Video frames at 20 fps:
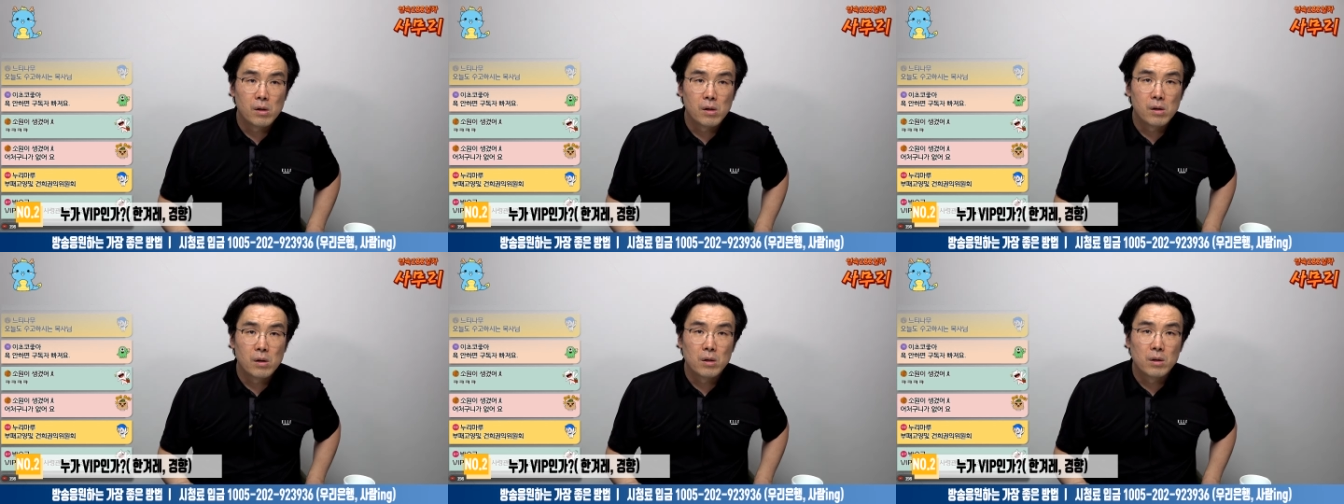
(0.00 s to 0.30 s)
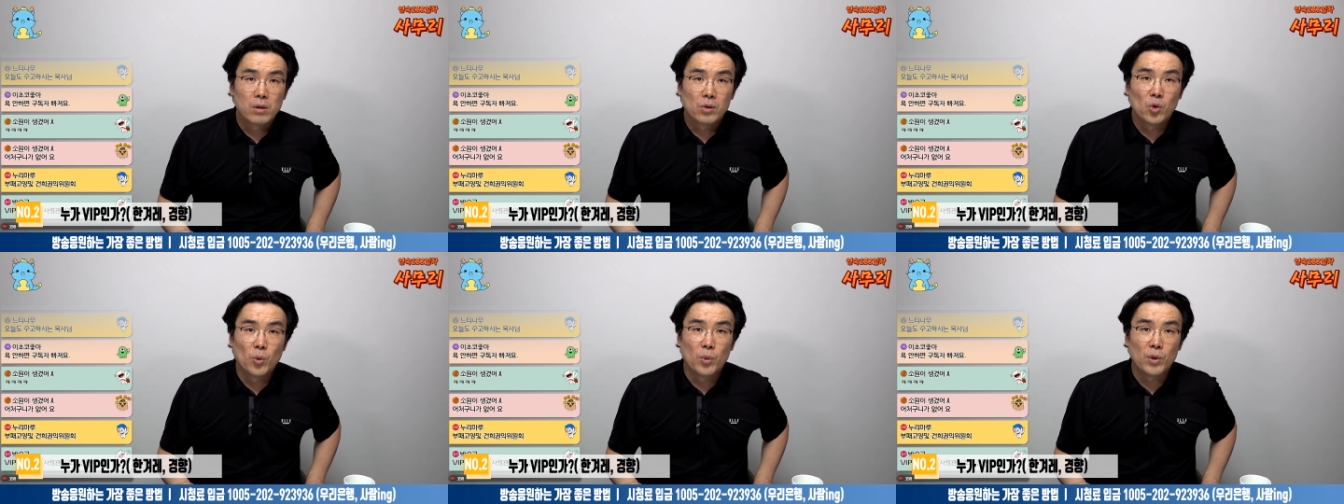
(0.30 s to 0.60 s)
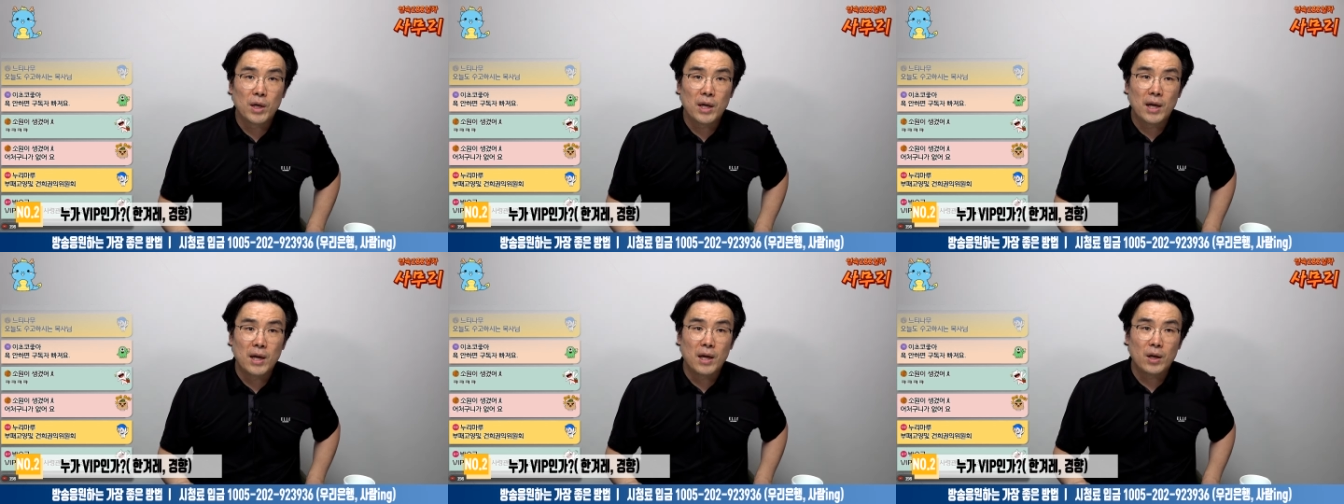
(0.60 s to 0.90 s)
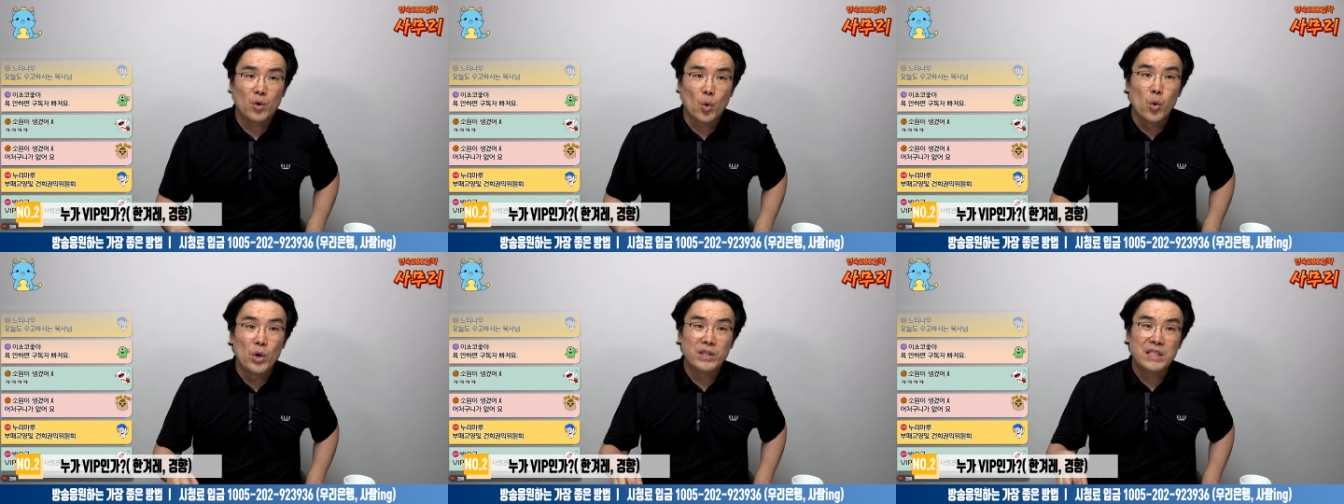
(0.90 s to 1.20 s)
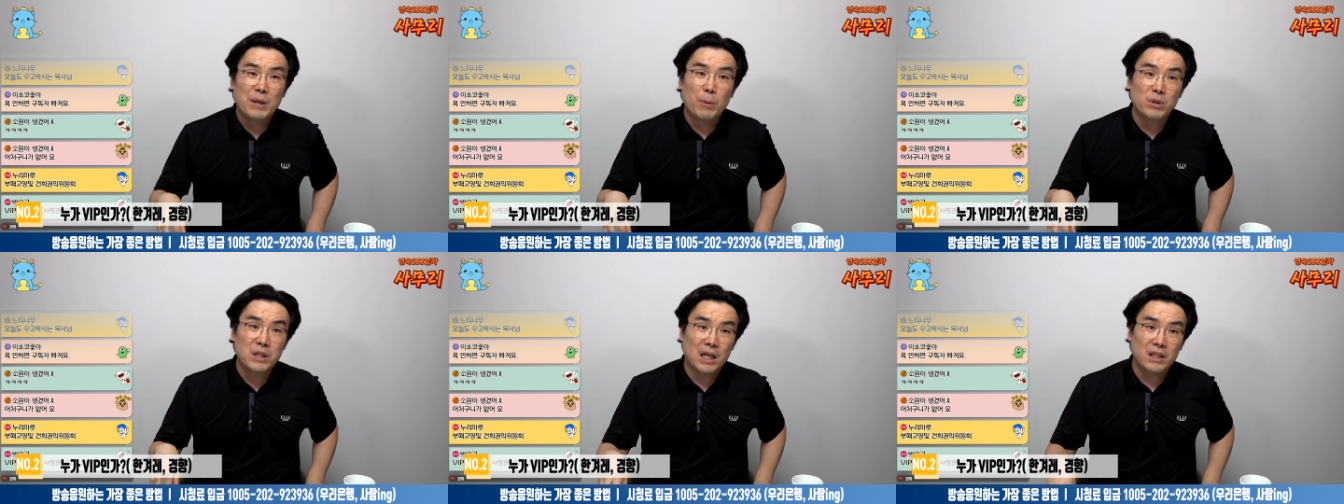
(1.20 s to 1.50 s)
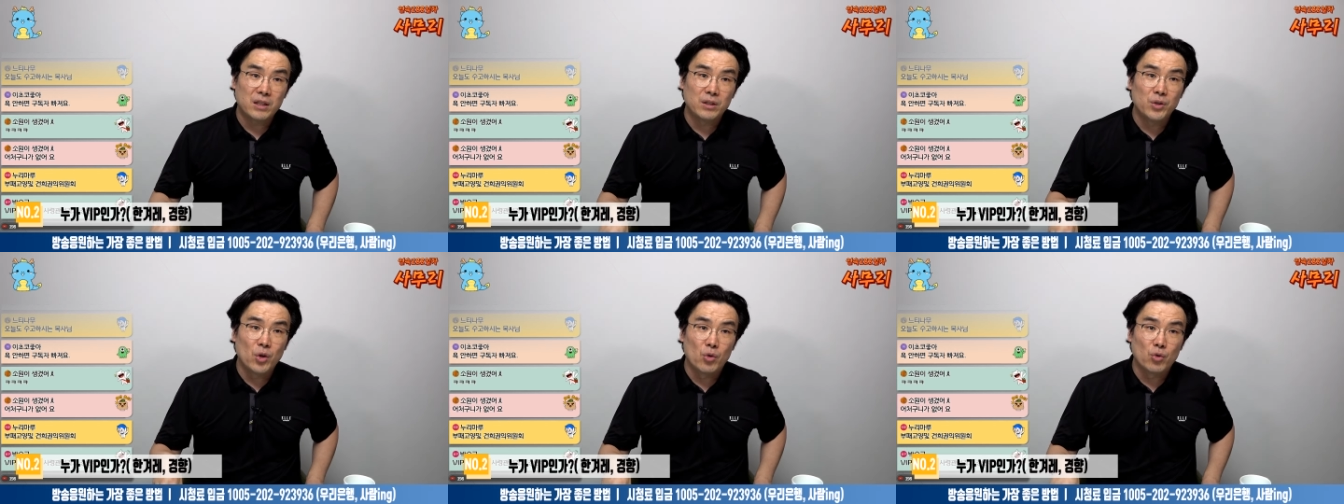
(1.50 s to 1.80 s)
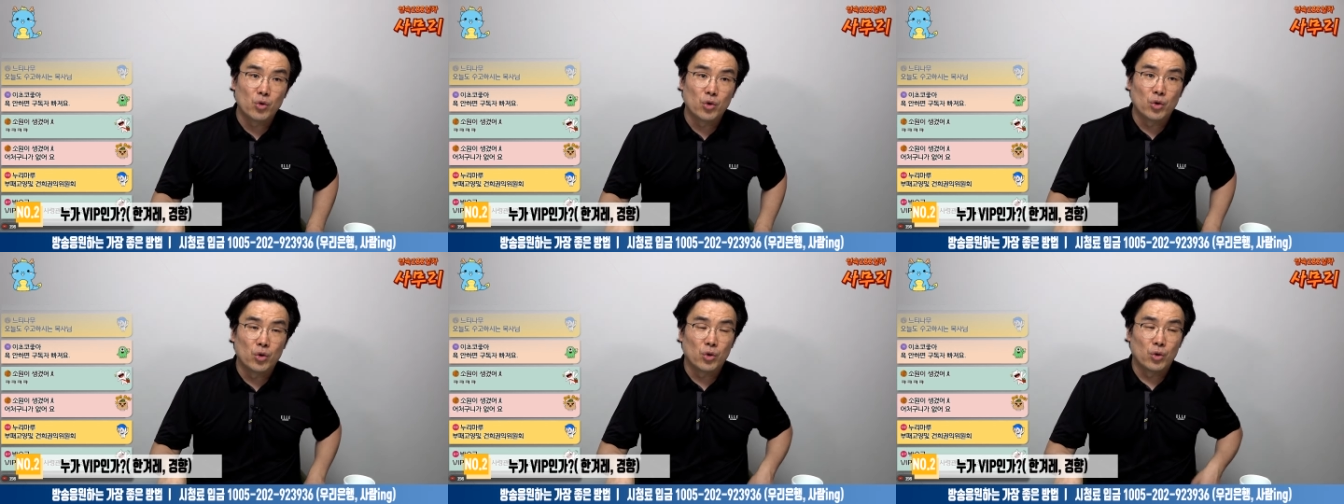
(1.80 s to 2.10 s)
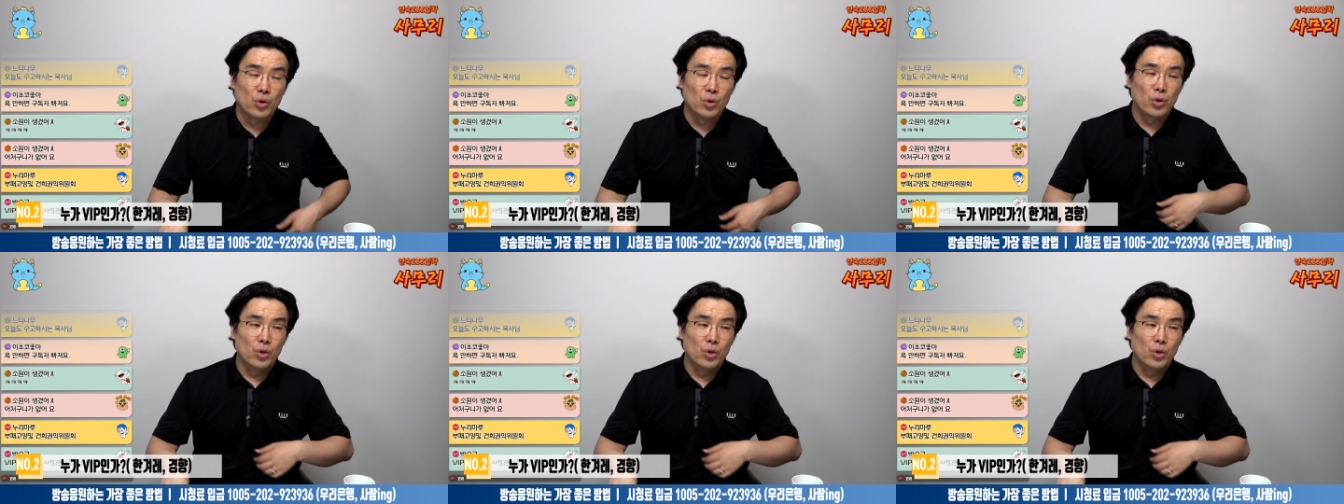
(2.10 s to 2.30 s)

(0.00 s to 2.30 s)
요번에 공익제보자 같은 경우